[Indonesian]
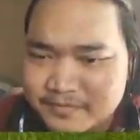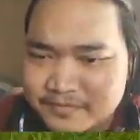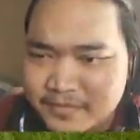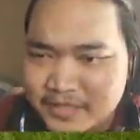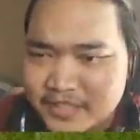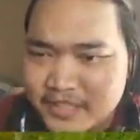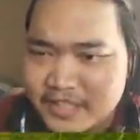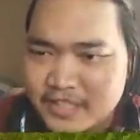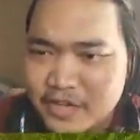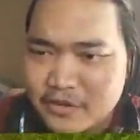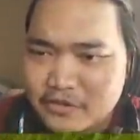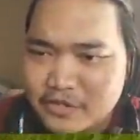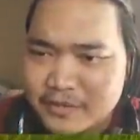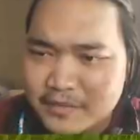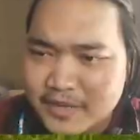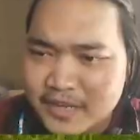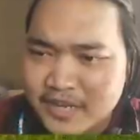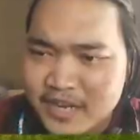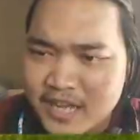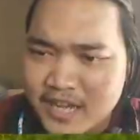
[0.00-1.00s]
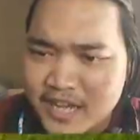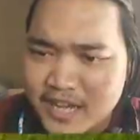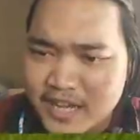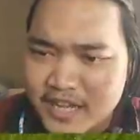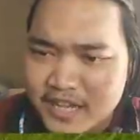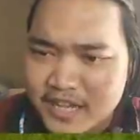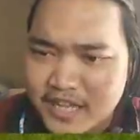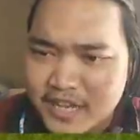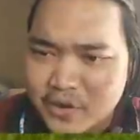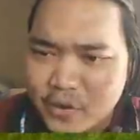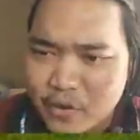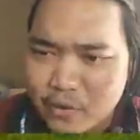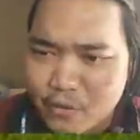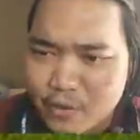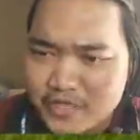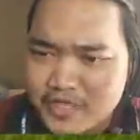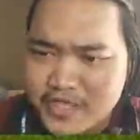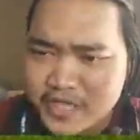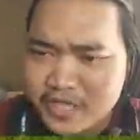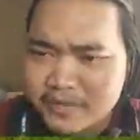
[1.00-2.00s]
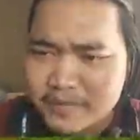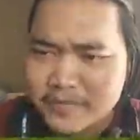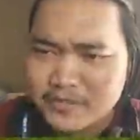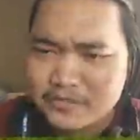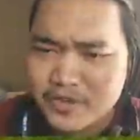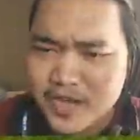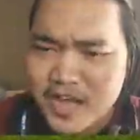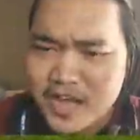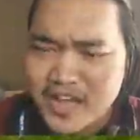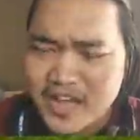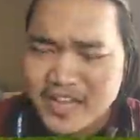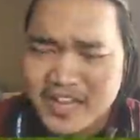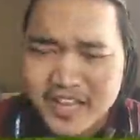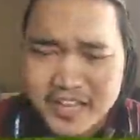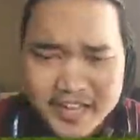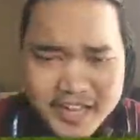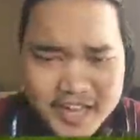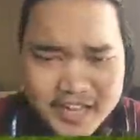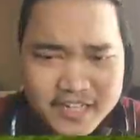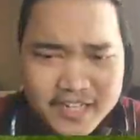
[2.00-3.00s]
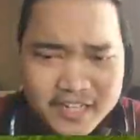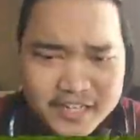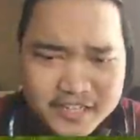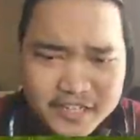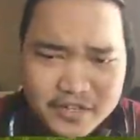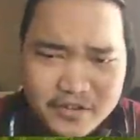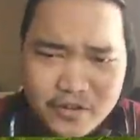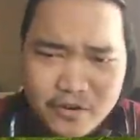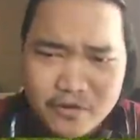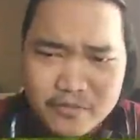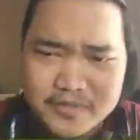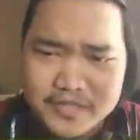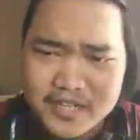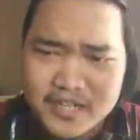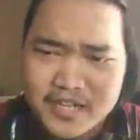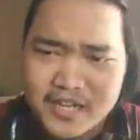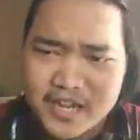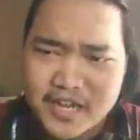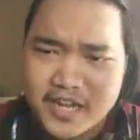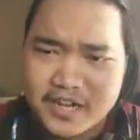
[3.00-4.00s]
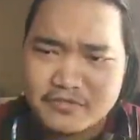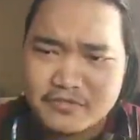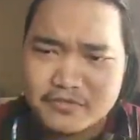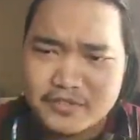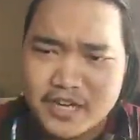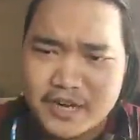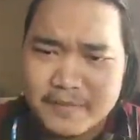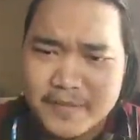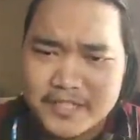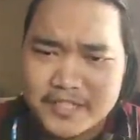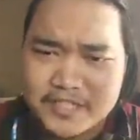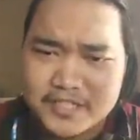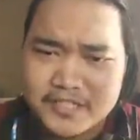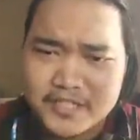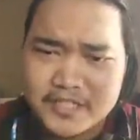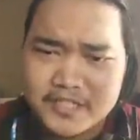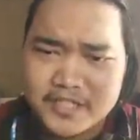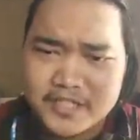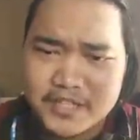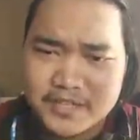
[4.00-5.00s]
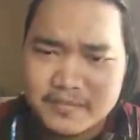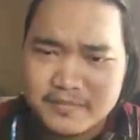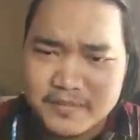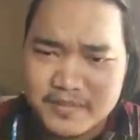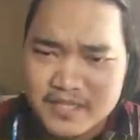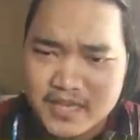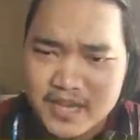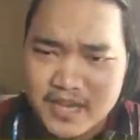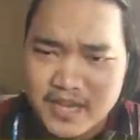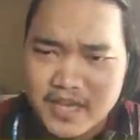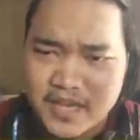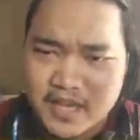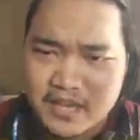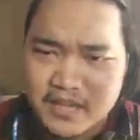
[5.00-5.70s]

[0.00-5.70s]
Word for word: Berarti kita harus sambil agak kiri ya. Kalau gua sih lebih suka agak kirian ya. Jadi kalau misalnya kayak langsung terabas, bisa nggak